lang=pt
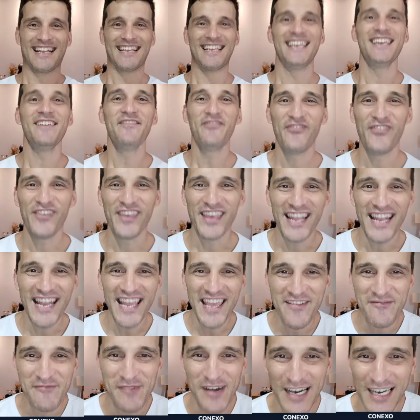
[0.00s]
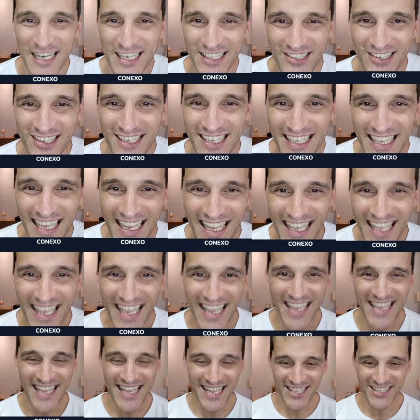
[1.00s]
Que feeling, mano. Que que
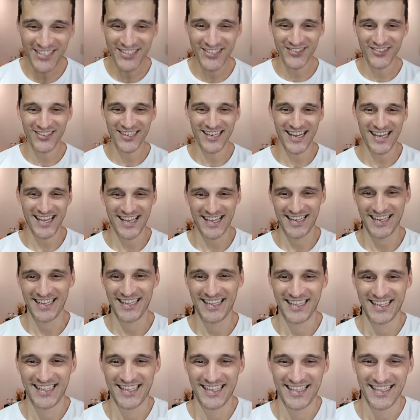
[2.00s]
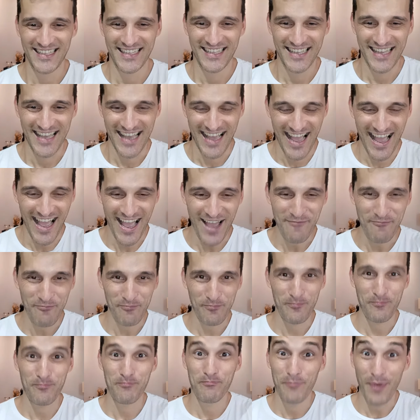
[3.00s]
é isso, cara?
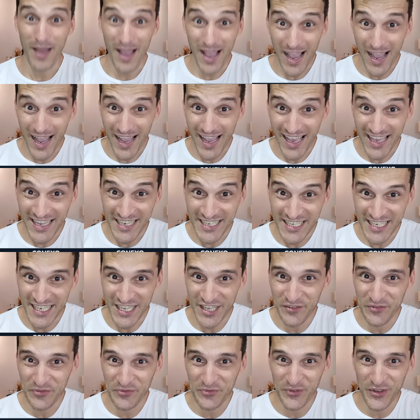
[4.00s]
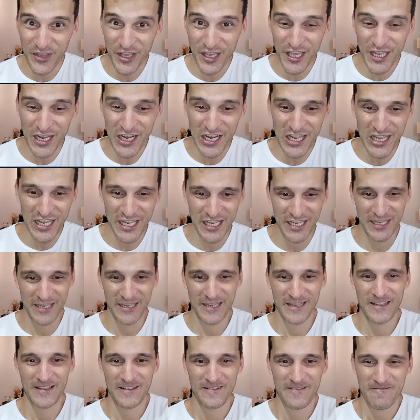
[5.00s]
Rapaz, que feeling!
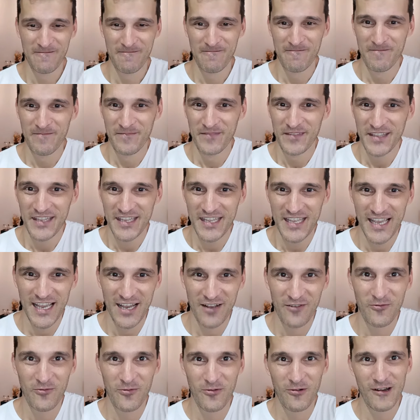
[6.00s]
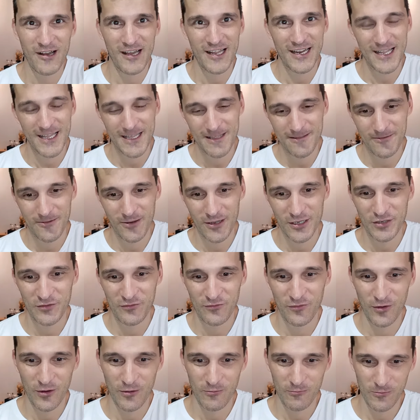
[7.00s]
E agora nós
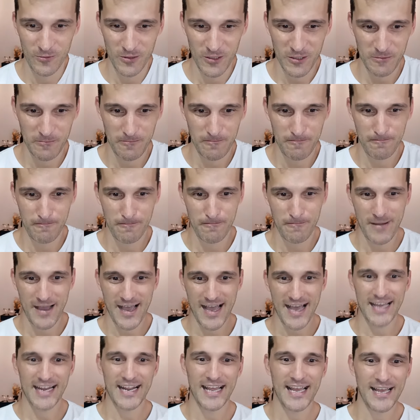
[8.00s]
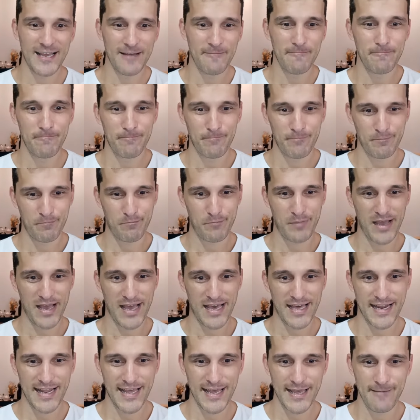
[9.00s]
vamos para,
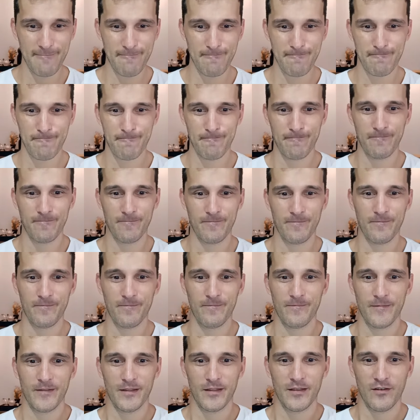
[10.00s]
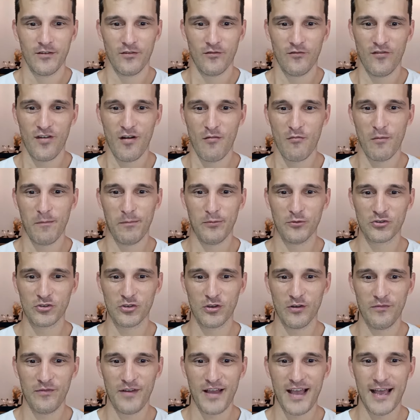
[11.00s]
para, vamos pro
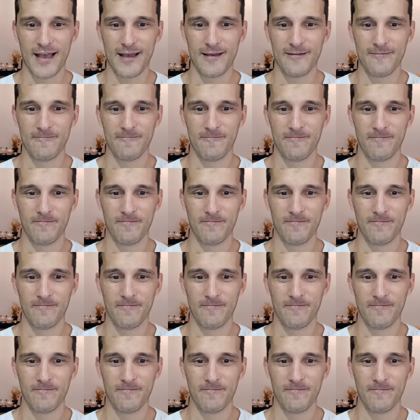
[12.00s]
sofá?